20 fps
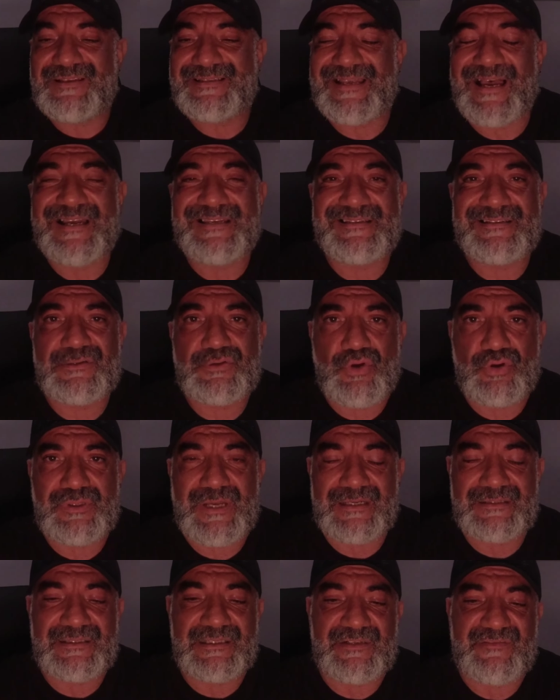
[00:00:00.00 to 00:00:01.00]
ve size'ınıza
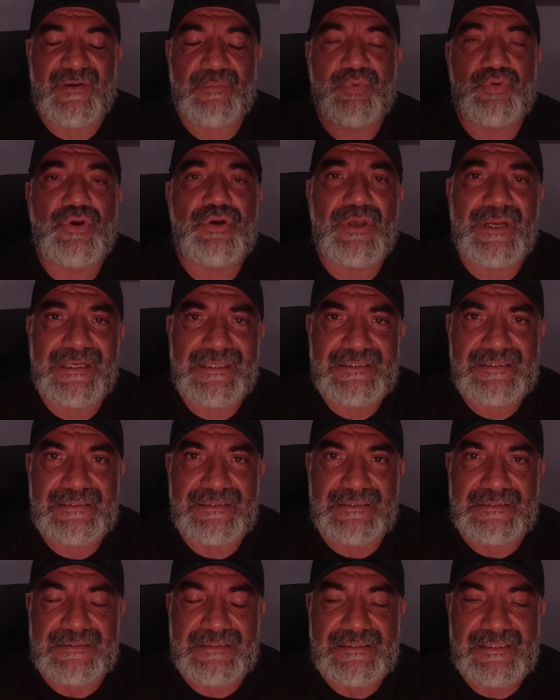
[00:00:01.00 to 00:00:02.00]
odaklanır ve buna göre
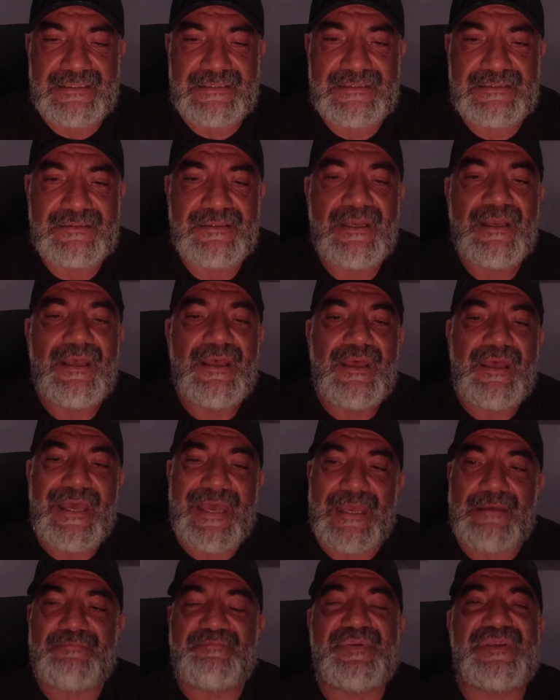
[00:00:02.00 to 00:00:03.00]
hazırlanırsanız
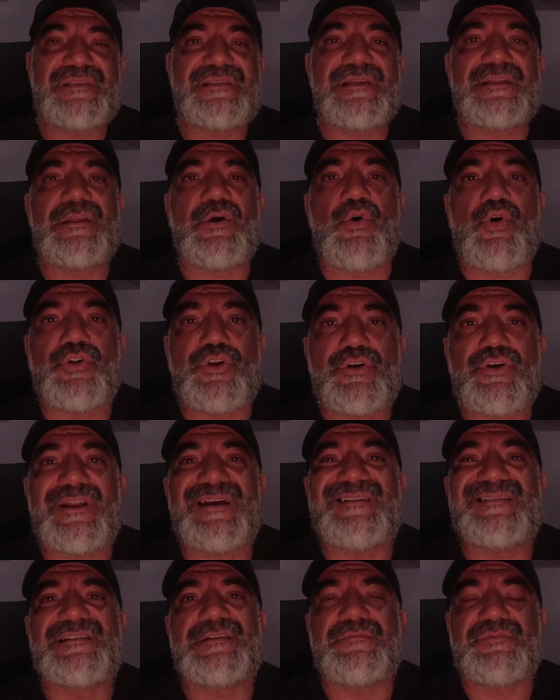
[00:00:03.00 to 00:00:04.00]
NPC'de ona
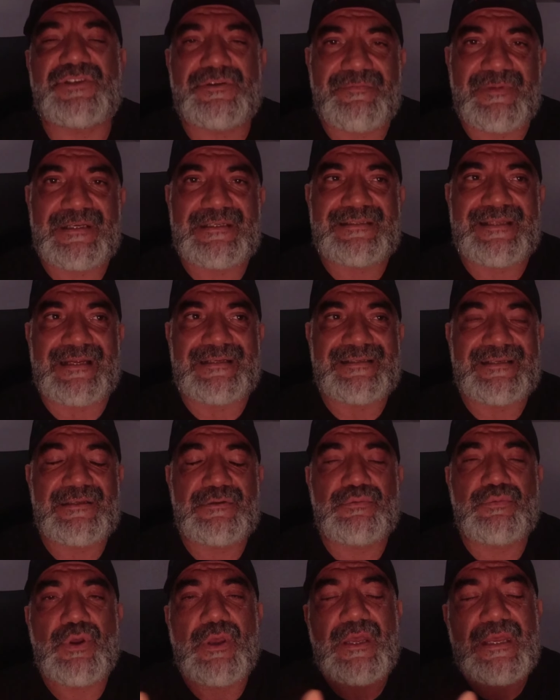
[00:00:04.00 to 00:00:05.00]
göre hazırlanıp çıkmak
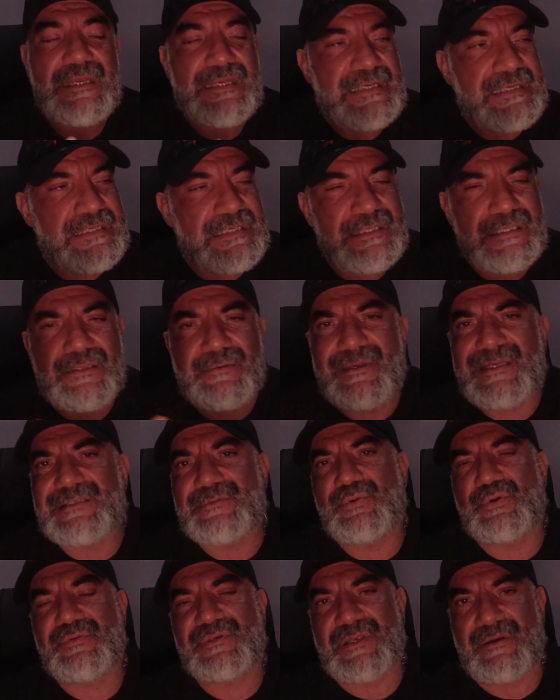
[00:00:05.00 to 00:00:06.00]
isterseniz
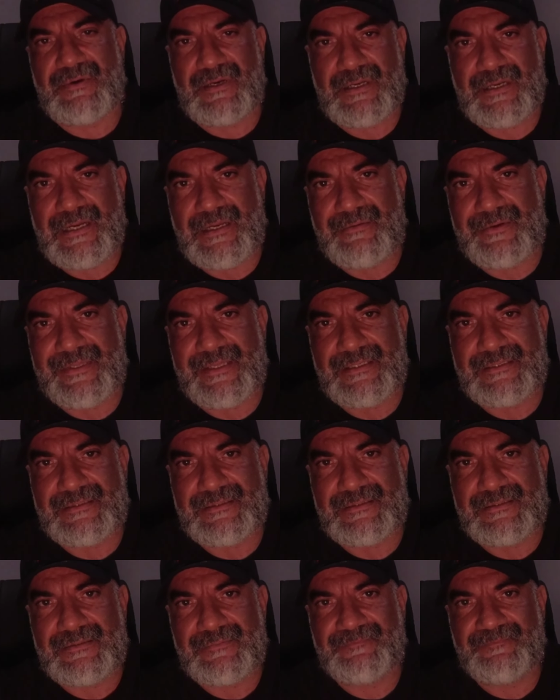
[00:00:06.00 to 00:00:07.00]
inanılmaz büyük bir zaman
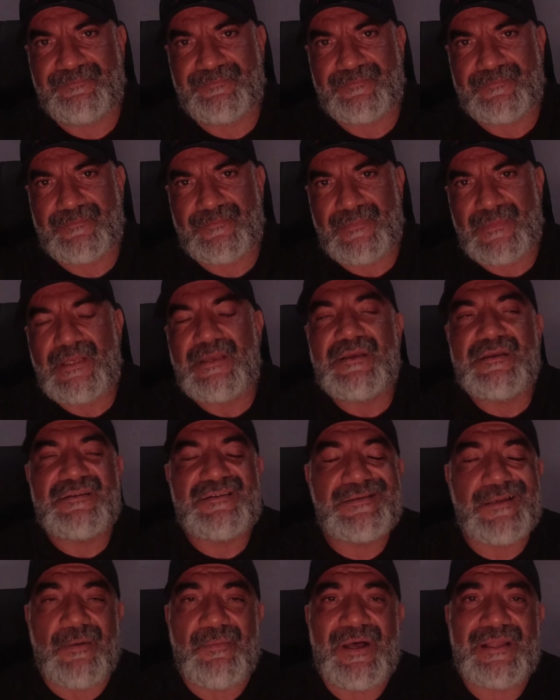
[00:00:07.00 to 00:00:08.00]
kaybedersiniz.
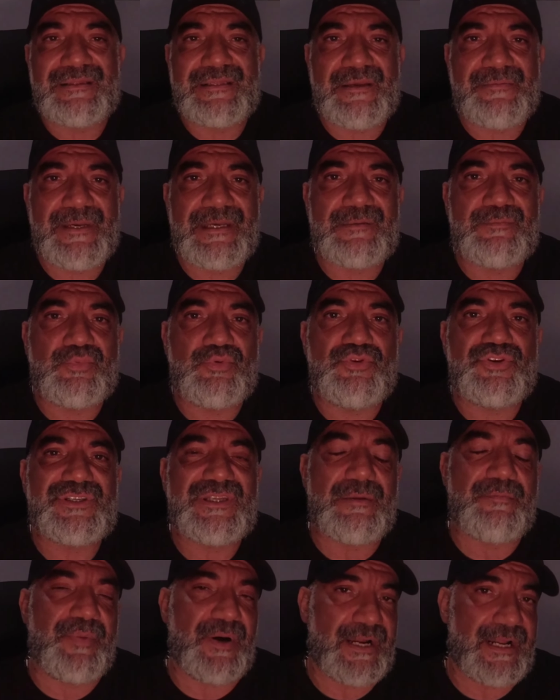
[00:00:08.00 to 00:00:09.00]
Zaman demek bu
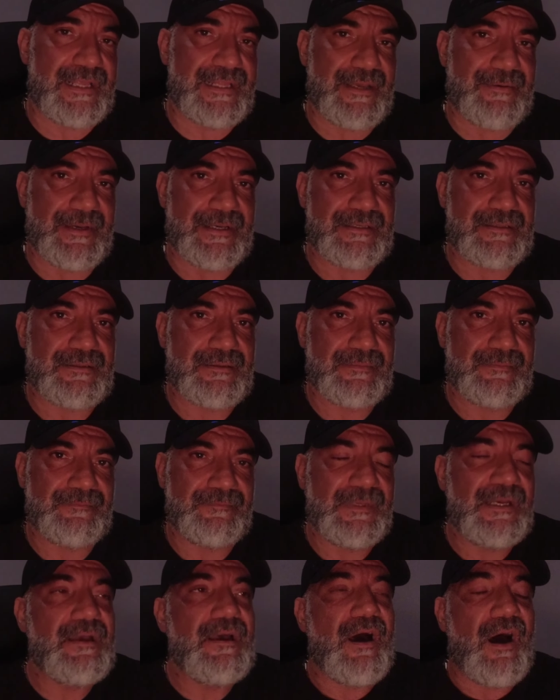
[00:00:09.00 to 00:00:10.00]
işte para demek.
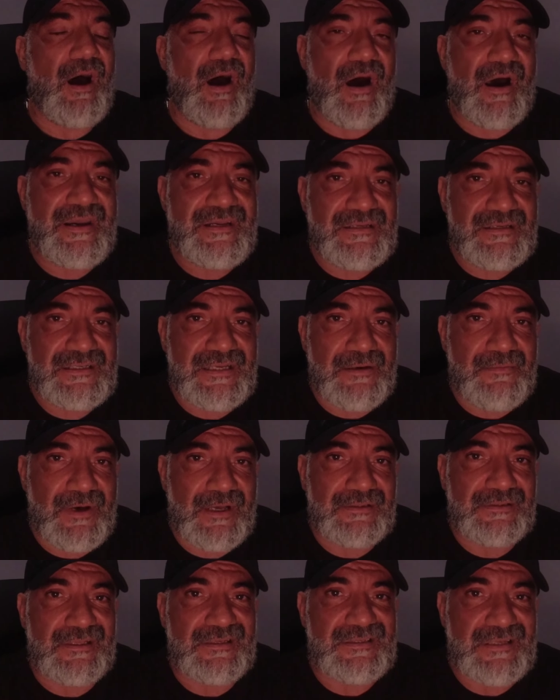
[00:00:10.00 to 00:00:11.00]
Aynı
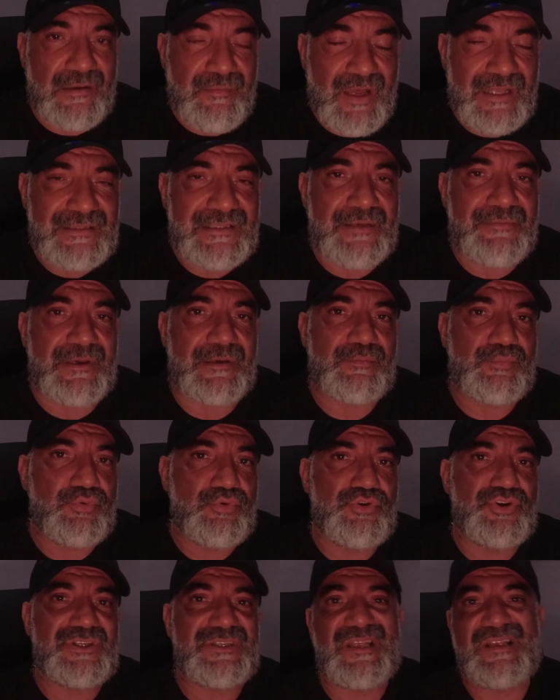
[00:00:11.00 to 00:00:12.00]
zamanda zaman demek
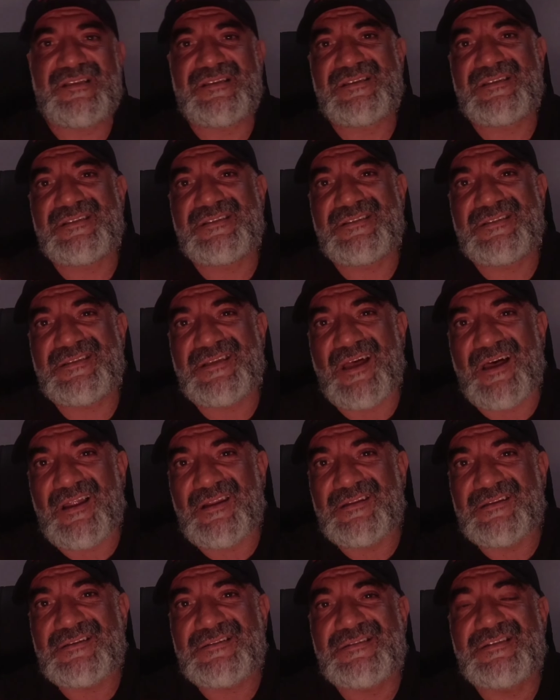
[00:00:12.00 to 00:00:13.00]
bu işte
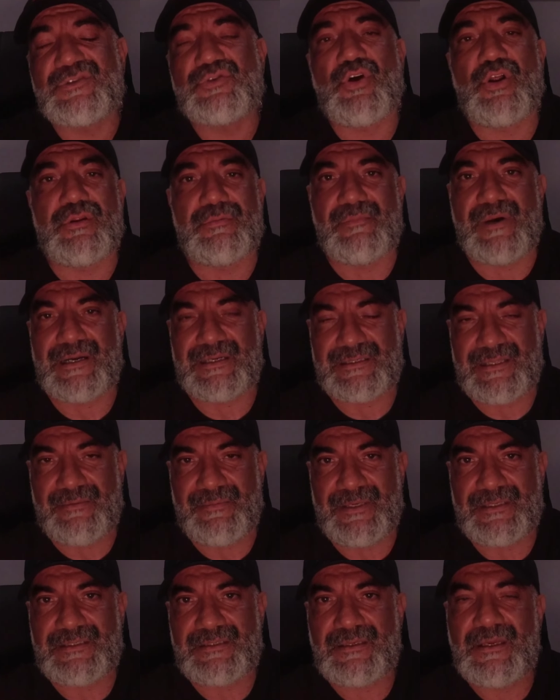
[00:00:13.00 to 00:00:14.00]
sağlıksız olmak
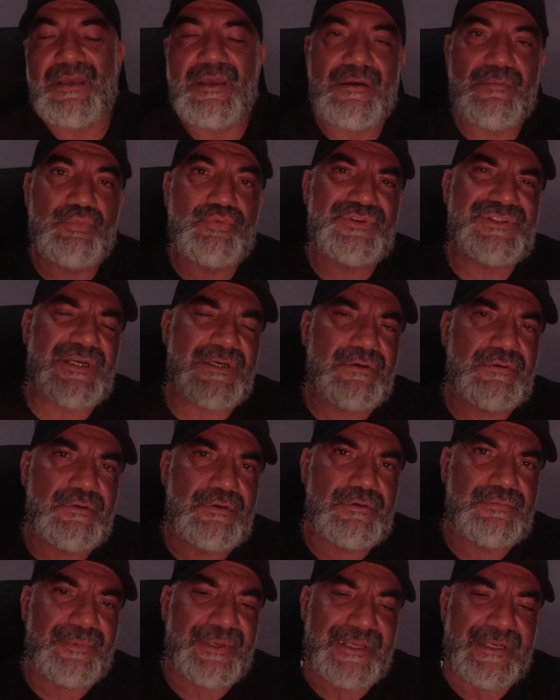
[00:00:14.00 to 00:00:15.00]
demek. Bunu sakın
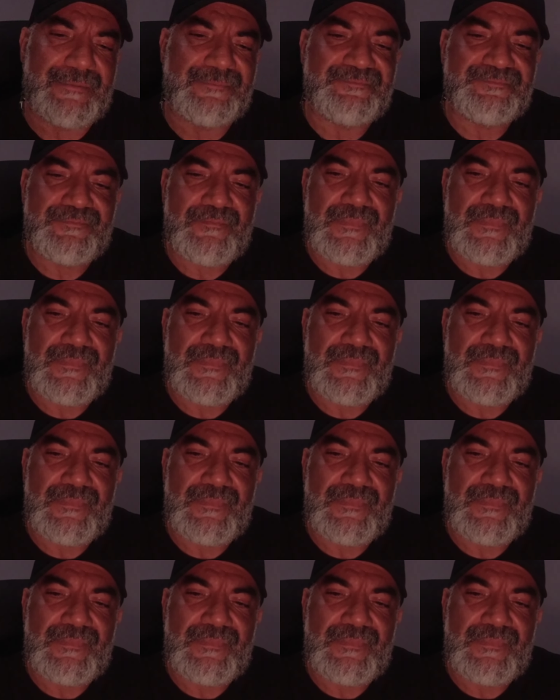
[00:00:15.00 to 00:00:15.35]
unutmayın.